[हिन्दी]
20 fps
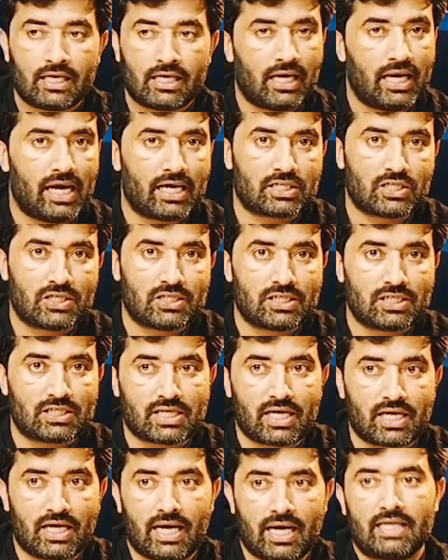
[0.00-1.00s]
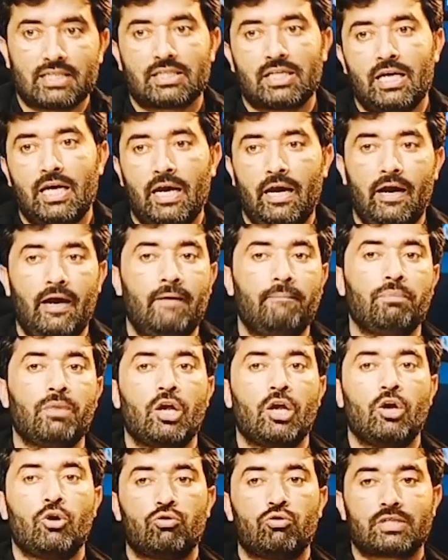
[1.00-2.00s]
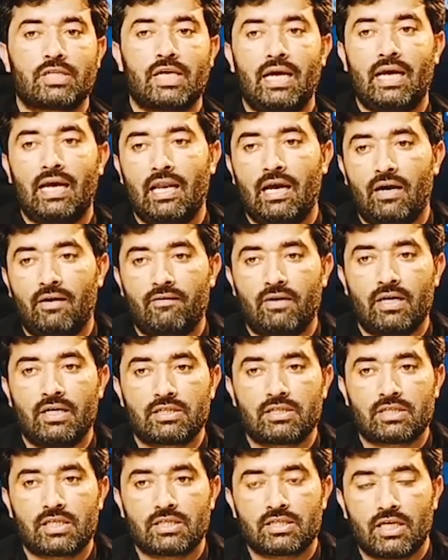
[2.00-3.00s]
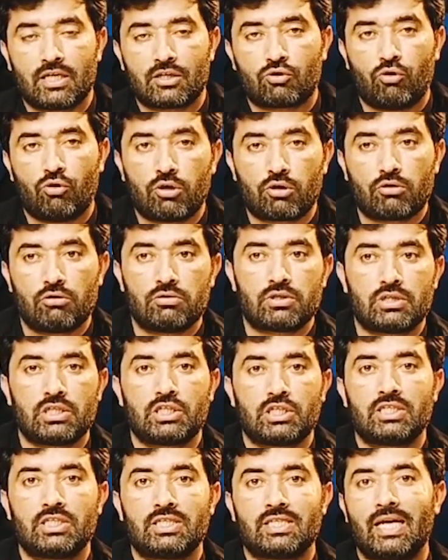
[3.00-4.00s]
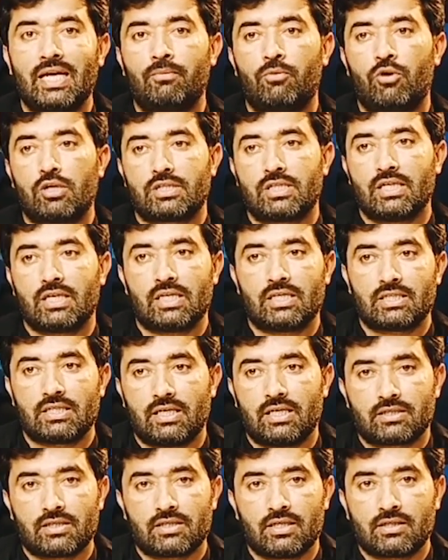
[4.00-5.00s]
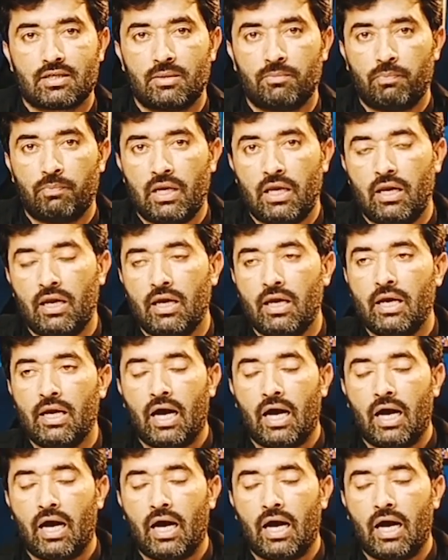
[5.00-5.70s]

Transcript: कनेक्शन इसके कैसे हैं उसके अलावा इसके साथ कौन कौन सी चीज़ें अनबॉक्सिंग के साथ साथ कंपनी